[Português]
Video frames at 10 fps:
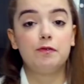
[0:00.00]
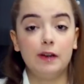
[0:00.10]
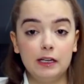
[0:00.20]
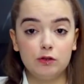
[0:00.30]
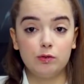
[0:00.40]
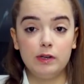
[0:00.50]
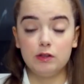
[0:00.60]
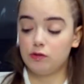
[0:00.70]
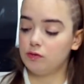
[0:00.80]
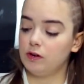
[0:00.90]
Feito
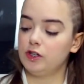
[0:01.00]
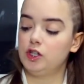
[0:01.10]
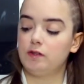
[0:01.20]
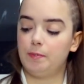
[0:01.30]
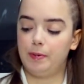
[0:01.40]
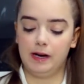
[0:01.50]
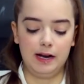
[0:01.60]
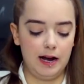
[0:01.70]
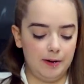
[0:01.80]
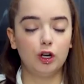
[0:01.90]
isso, a gente vai
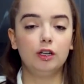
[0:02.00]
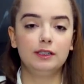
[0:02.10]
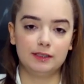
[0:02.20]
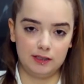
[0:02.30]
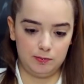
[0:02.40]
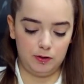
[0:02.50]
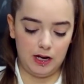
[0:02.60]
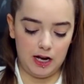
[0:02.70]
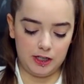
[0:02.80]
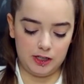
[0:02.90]
pegar todas as
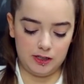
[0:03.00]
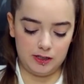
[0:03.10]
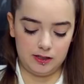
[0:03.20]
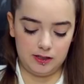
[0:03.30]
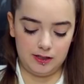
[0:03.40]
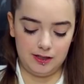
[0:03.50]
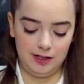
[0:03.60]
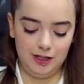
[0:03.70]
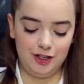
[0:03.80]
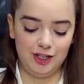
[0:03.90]
bolachas
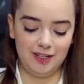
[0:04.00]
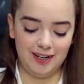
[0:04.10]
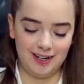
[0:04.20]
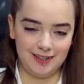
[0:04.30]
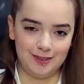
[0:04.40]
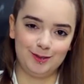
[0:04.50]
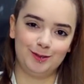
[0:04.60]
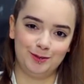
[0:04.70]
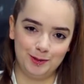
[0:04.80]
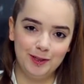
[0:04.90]
e tirar
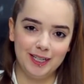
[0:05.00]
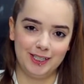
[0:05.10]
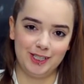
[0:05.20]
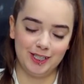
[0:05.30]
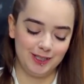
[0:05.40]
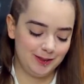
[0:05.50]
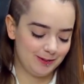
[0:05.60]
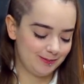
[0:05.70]
o recheio.